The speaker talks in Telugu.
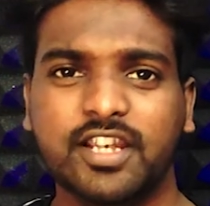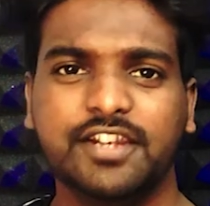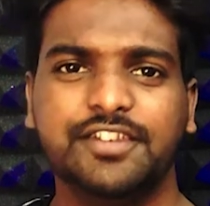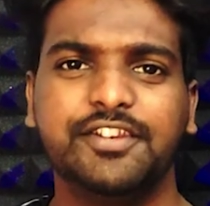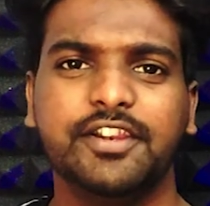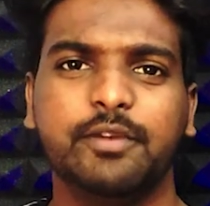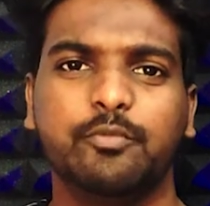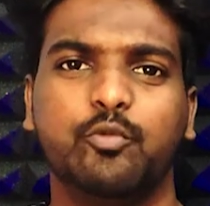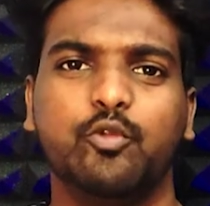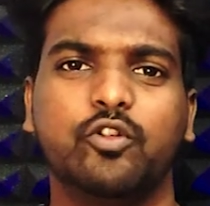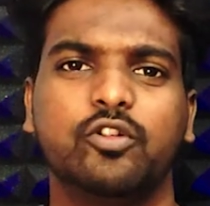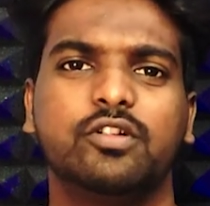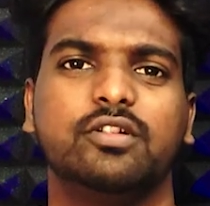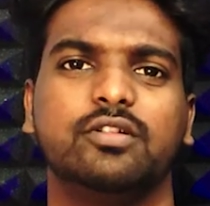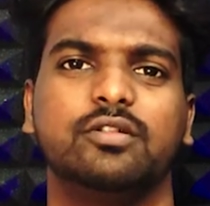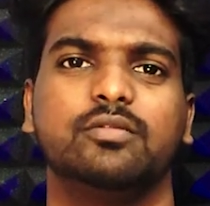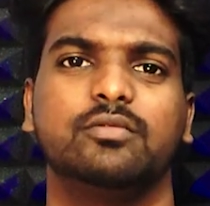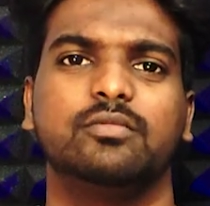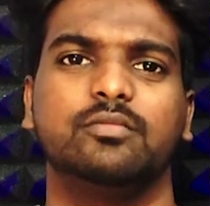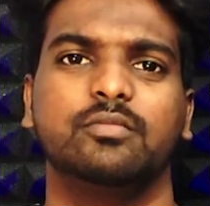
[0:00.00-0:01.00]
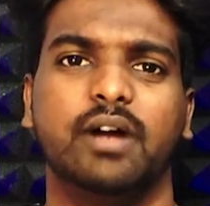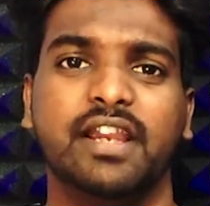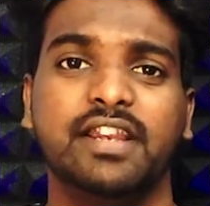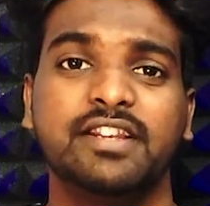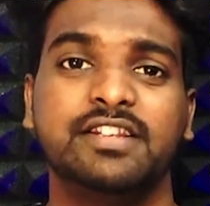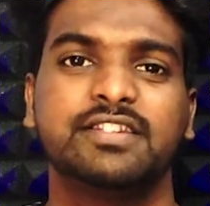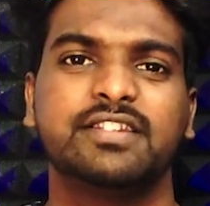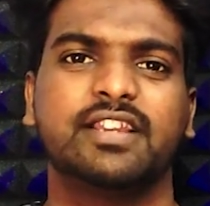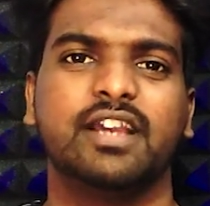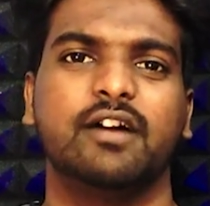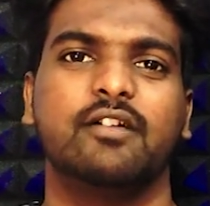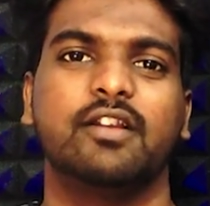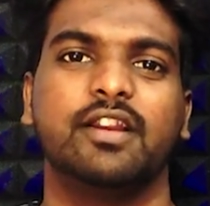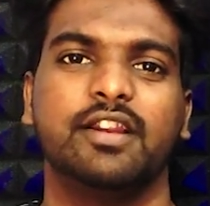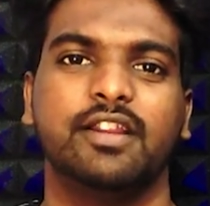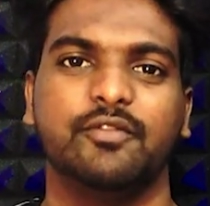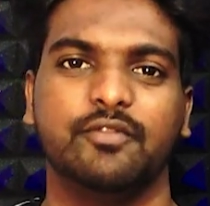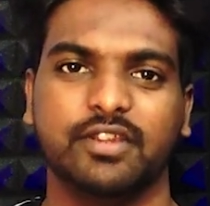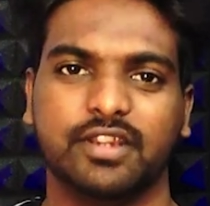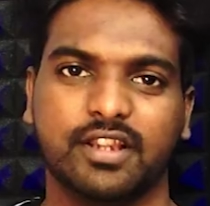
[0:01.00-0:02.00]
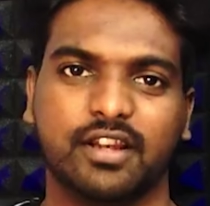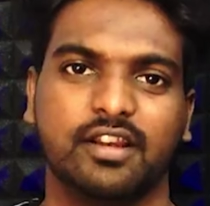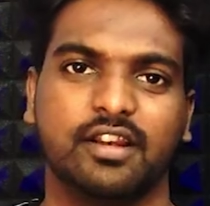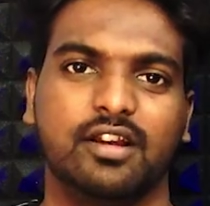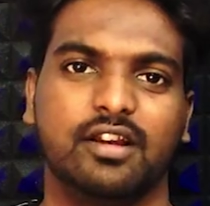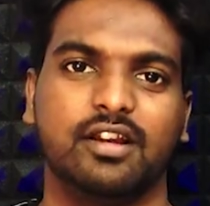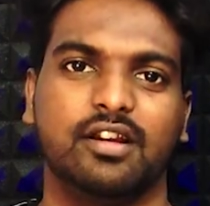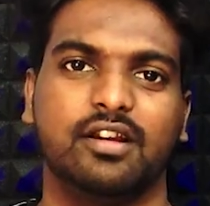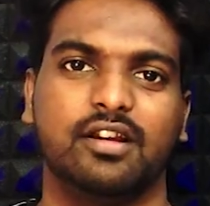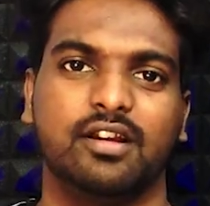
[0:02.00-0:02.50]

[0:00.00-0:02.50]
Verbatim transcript: జడ్జ్ ఏ బుక్ బై ఇట్స్ కవర్ అనే విధంగా